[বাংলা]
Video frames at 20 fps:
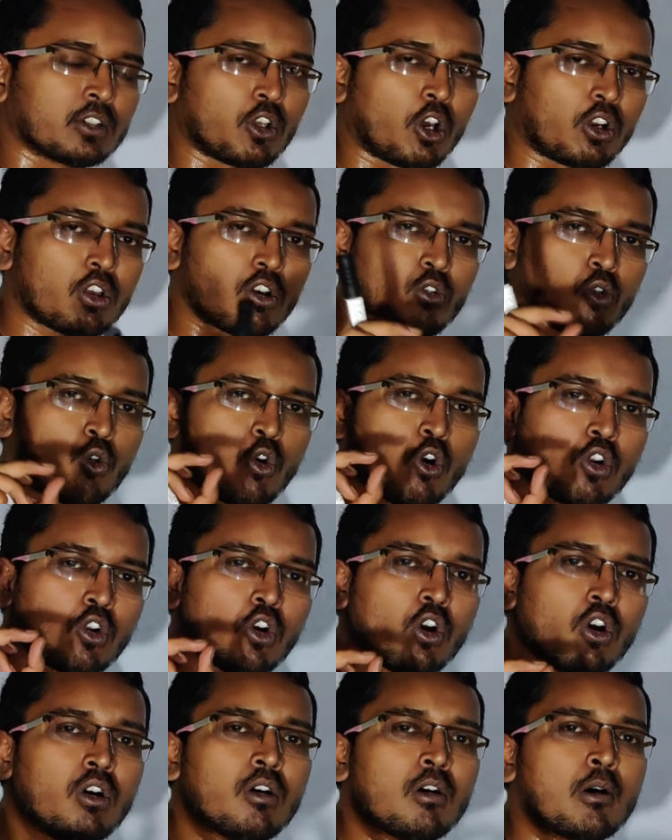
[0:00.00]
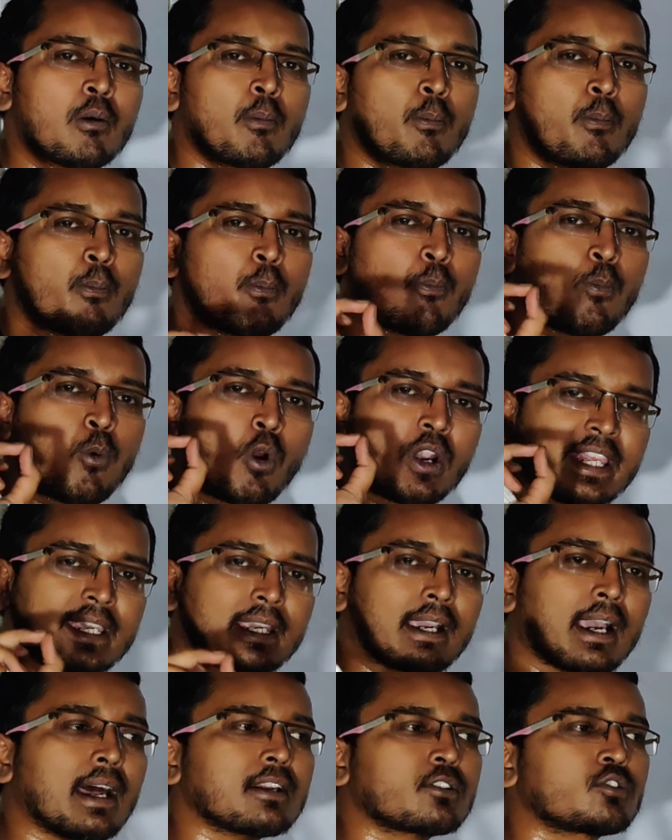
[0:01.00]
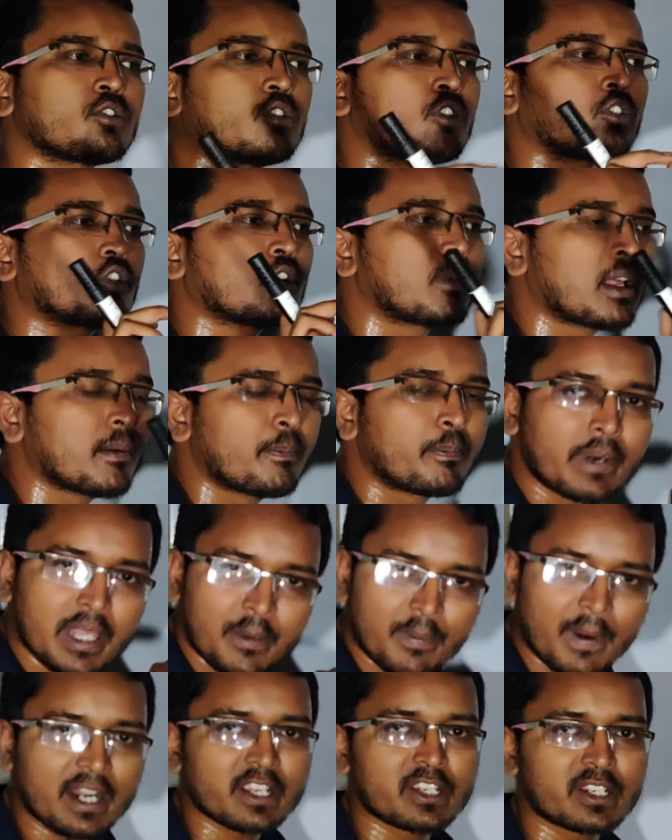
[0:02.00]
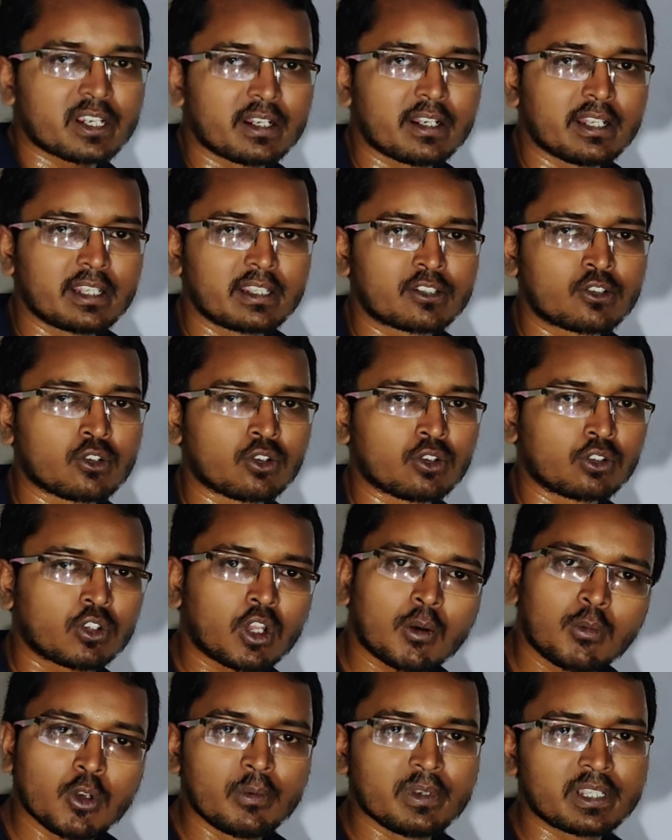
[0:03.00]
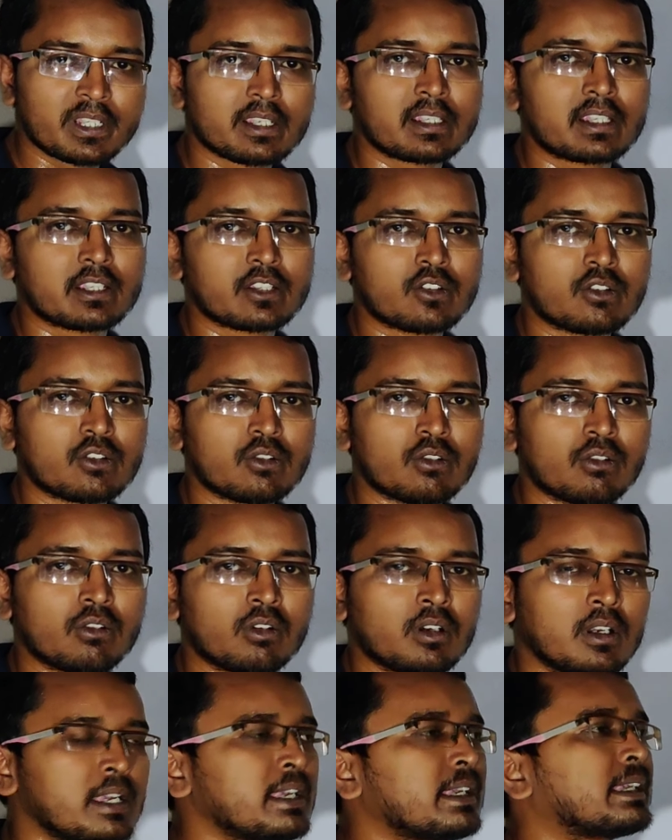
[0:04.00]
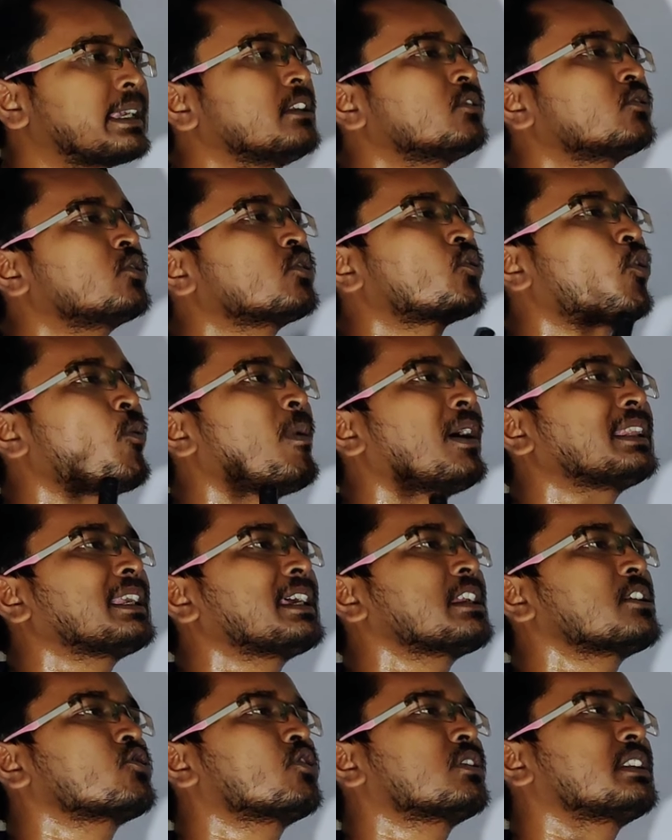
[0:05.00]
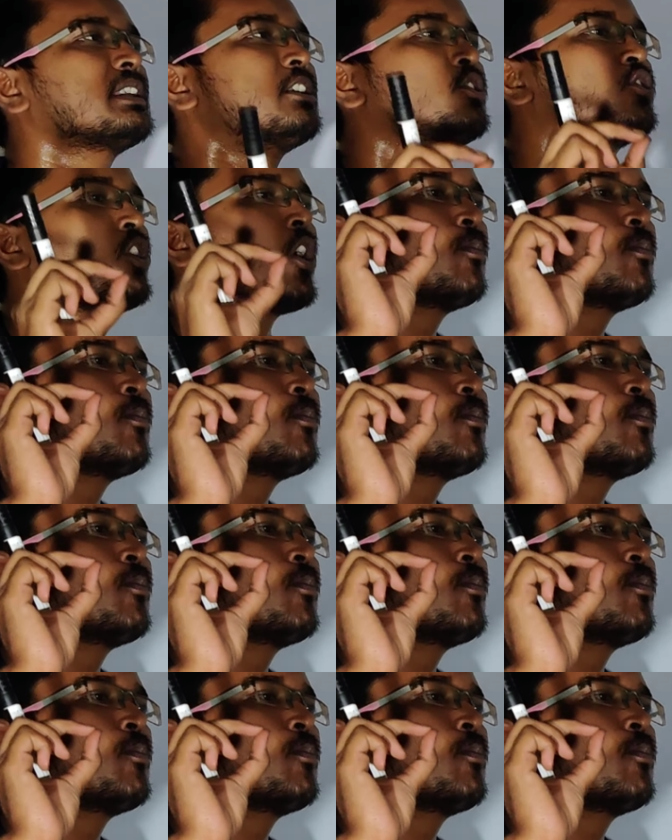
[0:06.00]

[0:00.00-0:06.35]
ধরো কোনো পরীক্ষার জন্য তোমরা প্রিপারেশন নিচ্ছ ডব্লিউ এর জন্য কিন্তু তোমাদের যদি